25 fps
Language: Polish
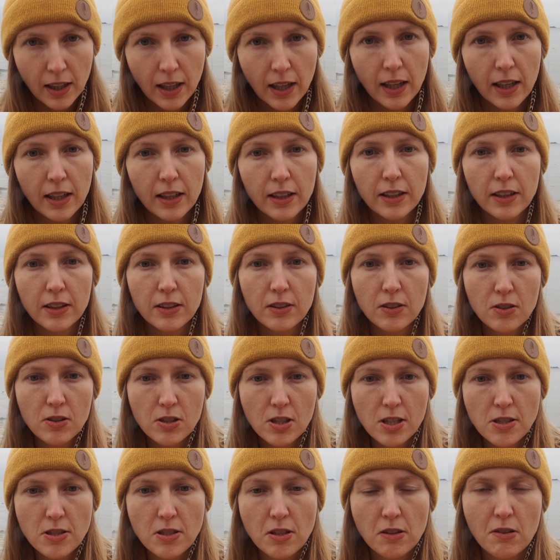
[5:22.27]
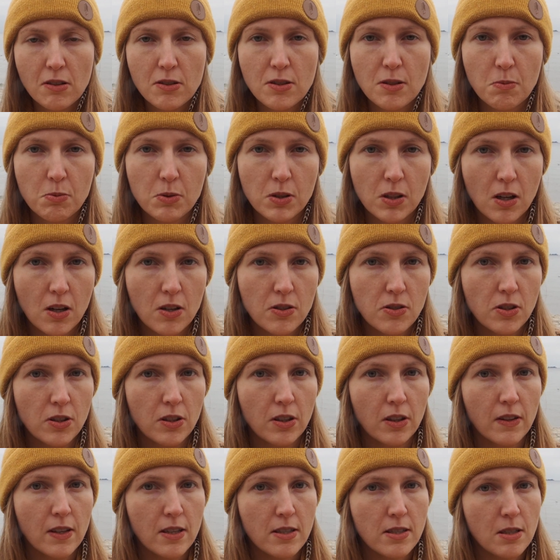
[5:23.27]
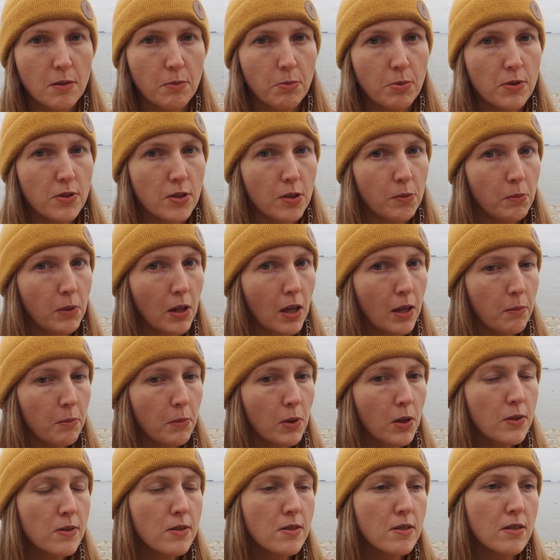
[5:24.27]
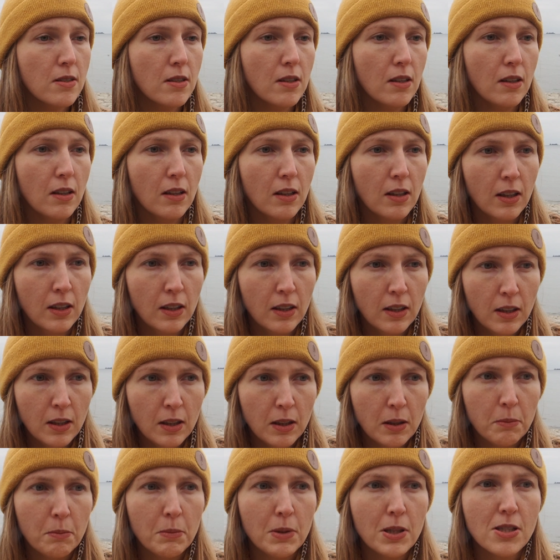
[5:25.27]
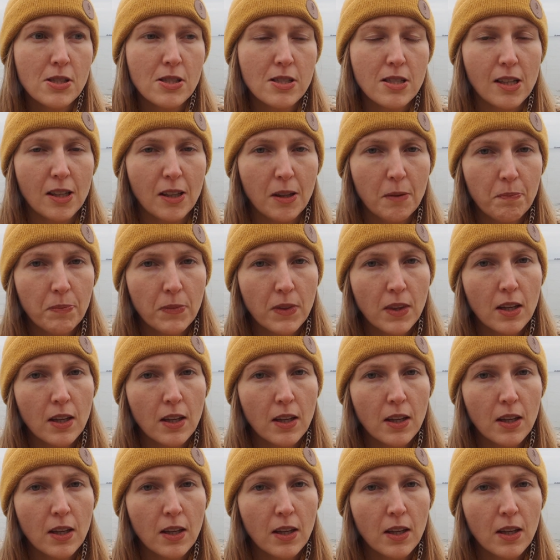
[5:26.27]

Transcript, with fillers: ale jednocześnie to, co przychodzi do nas na poziomie emocji, myśli.